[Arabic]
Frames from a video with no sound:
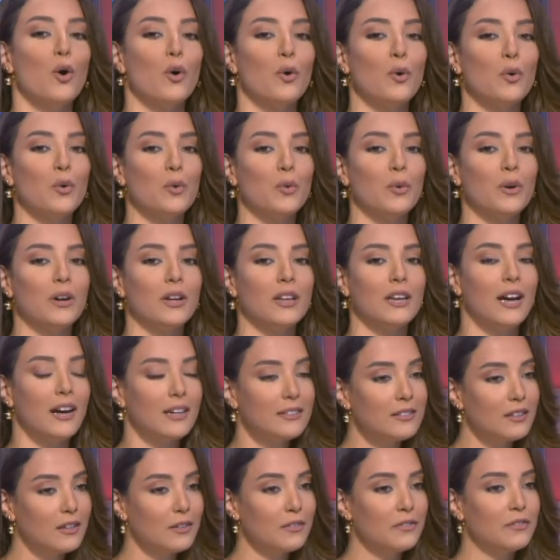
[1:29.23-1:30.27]

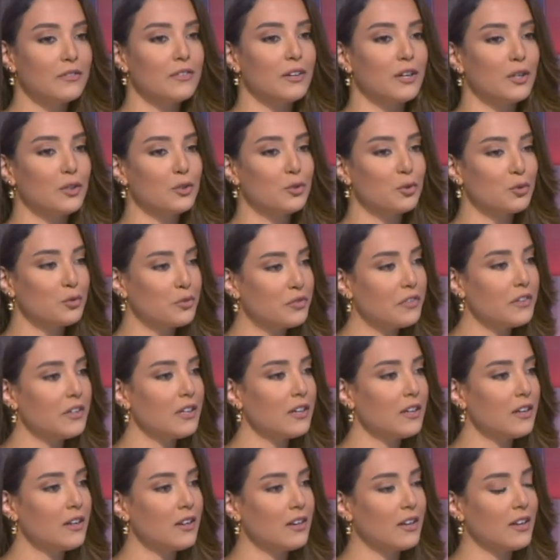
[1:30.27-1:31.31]
والهدف
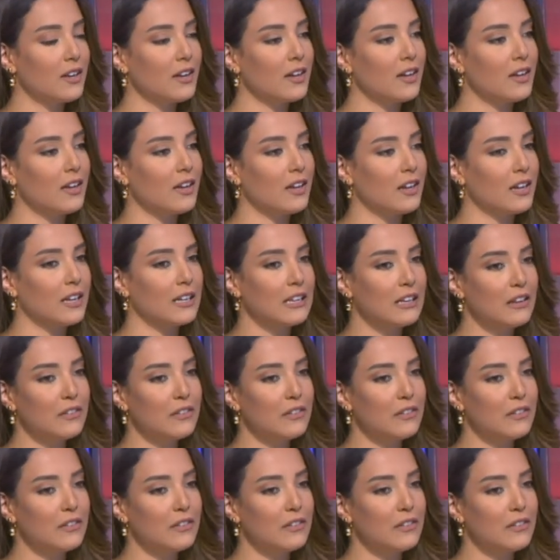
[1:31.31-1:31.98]
توفير آه،